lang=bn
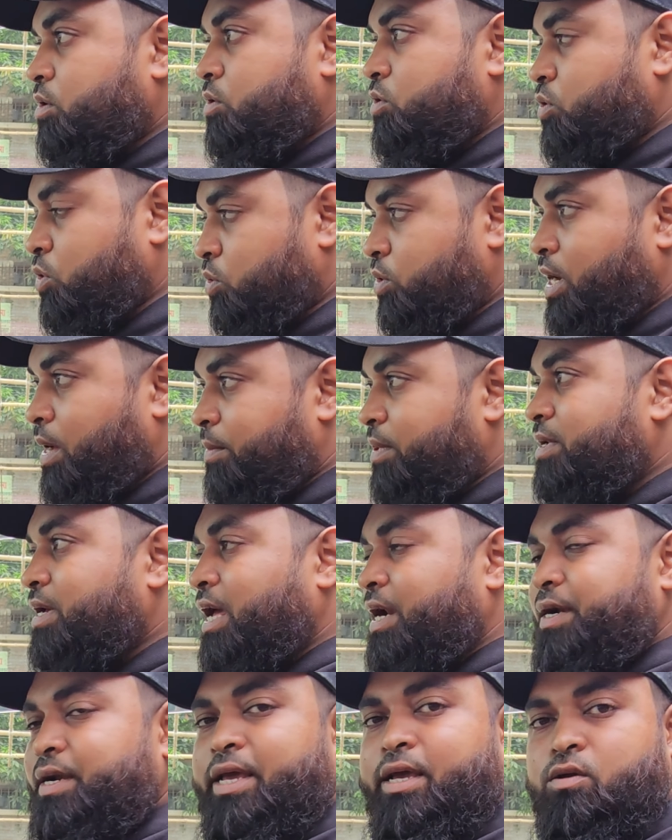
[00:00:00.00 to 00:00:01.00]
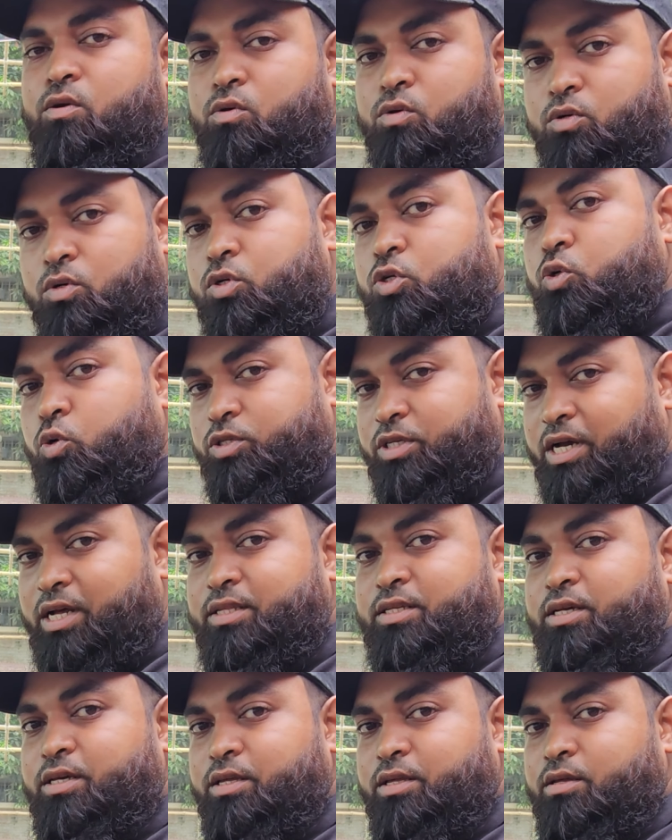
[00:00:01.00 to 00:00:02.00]
ধরুন আমার গাড়িটা এখন সোজা
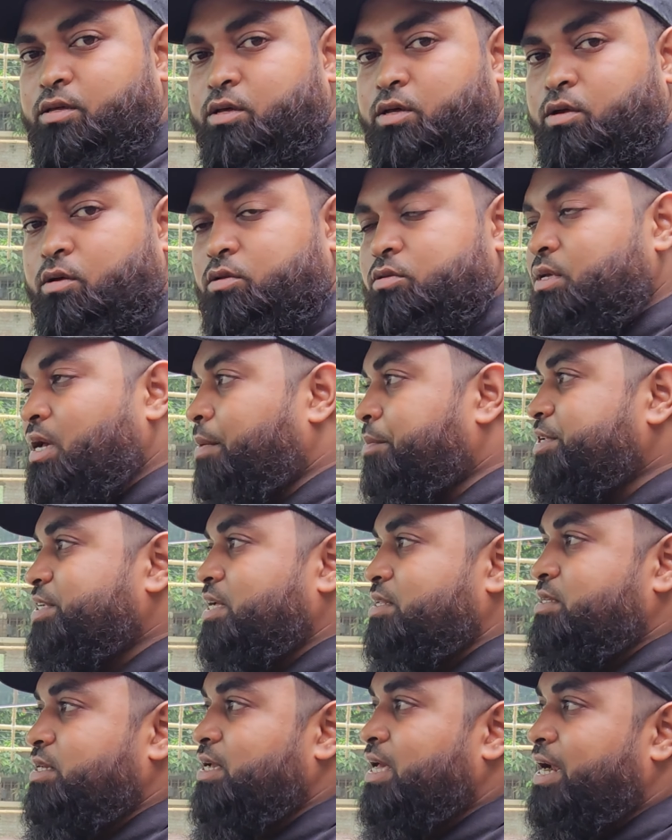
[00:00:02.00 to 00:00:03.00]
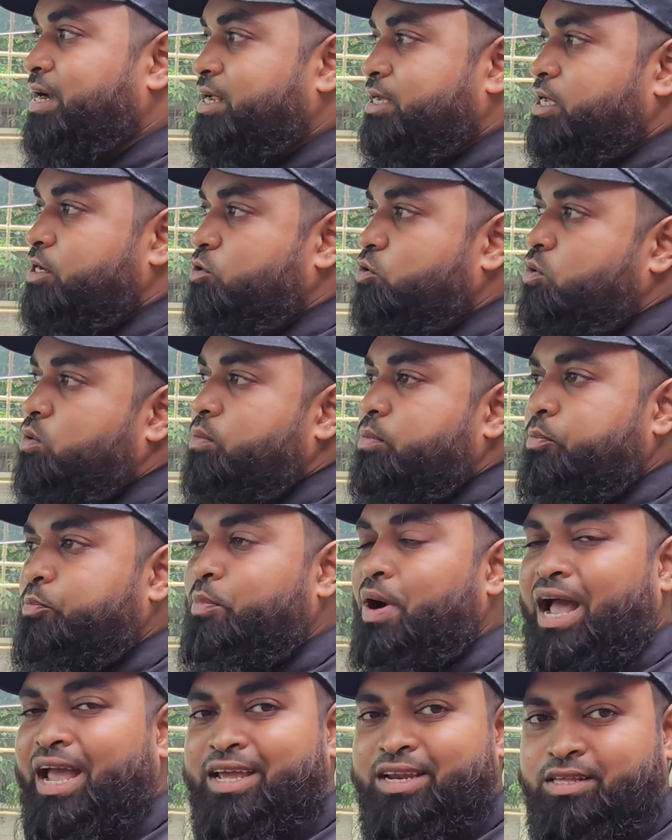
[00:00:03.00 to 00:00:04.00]
আছে সো আমি চাচ্ছি গাড়িটাকে একটু
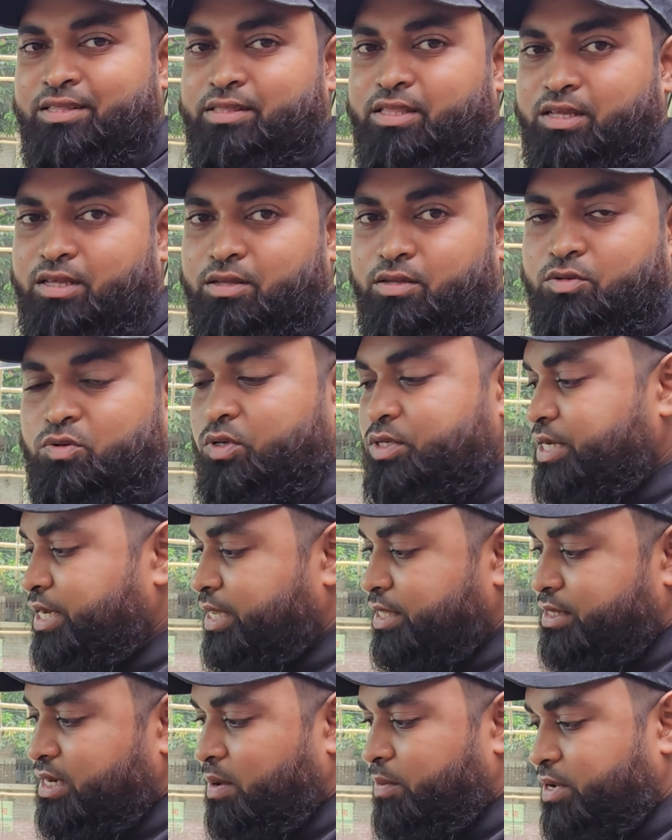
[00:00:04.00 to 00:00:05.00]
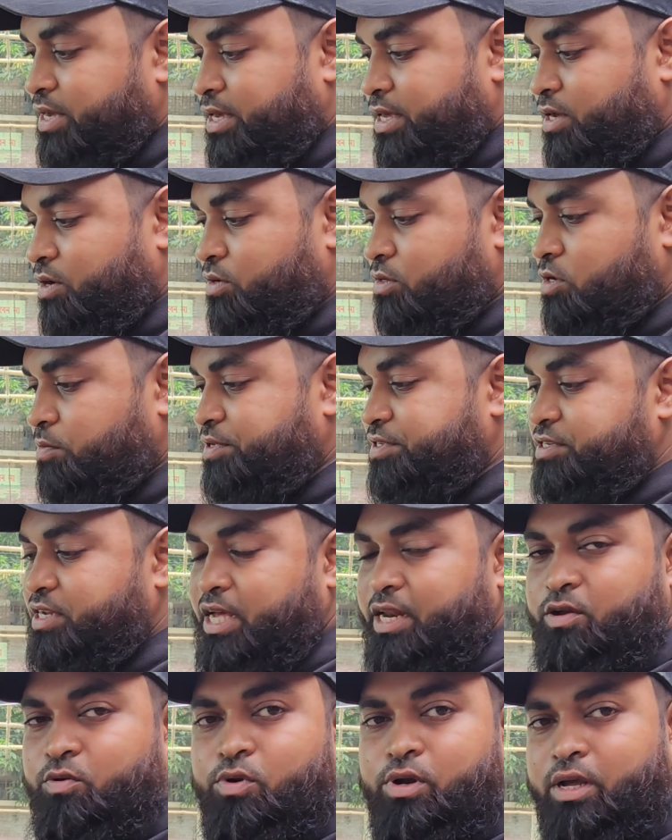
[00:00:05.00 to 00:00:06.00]
বায়ে নিতে সো সেক্ষেত্রে আমাকে কী করতে হবে
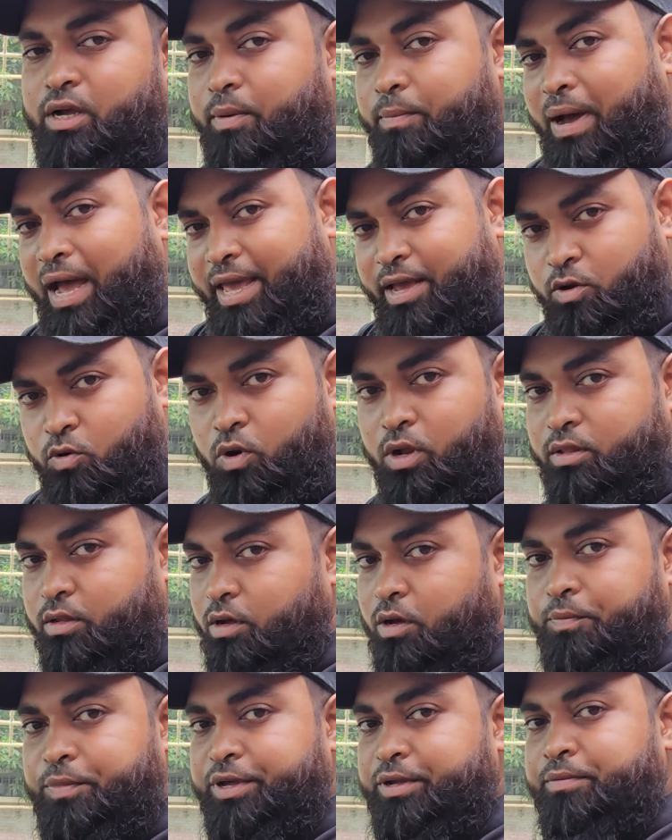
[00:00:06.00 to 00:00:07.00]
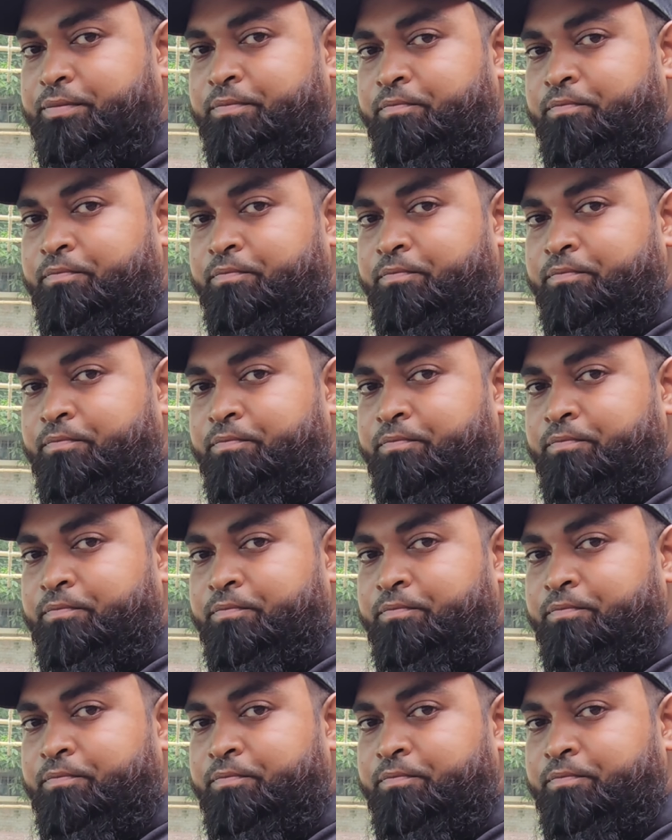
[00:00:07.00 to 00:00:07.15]
স্টিয়ারিং হুইলটাকে বায়ে ঘুরাতে হবে